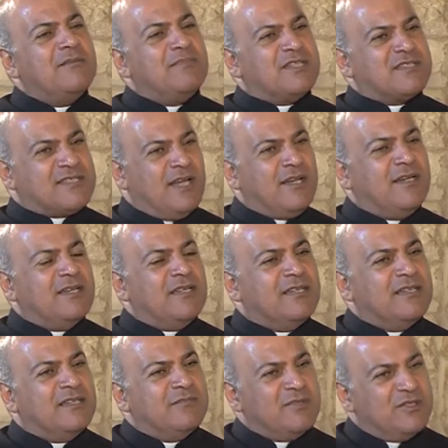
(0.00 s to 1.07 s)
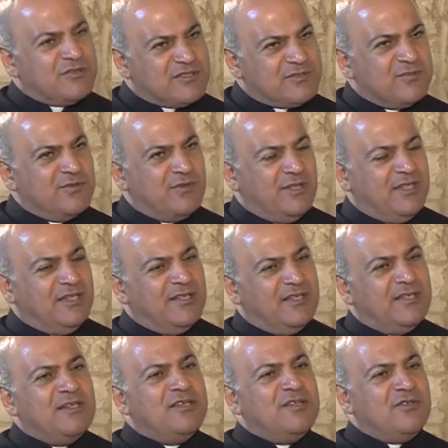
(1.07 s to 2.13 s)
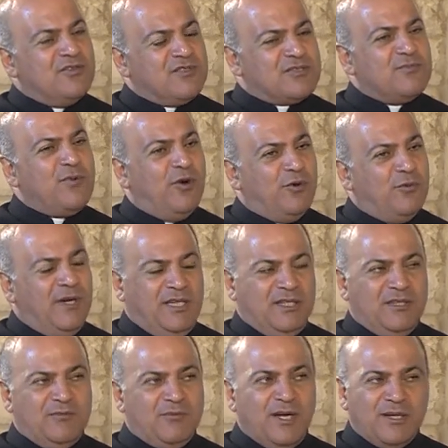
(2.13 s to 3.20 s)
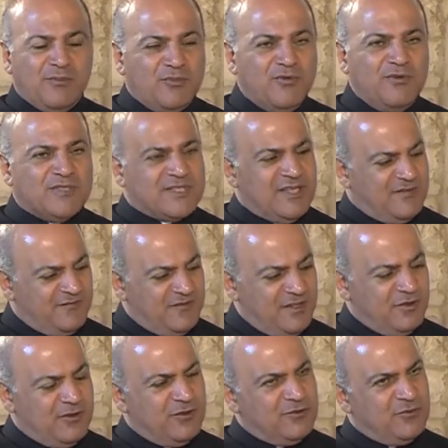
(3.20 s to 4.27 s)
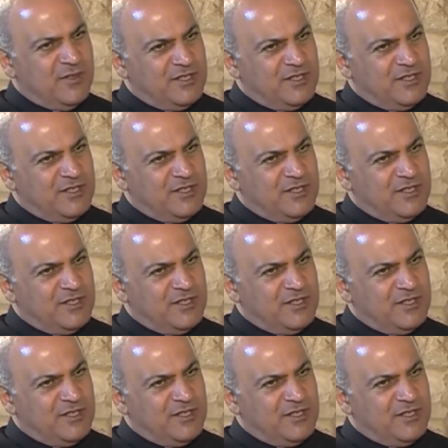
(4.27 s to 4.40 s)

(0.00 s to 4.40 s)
بتصلي بأسبوع الأسبوع الوحدة وأنا بقول صار في خطوة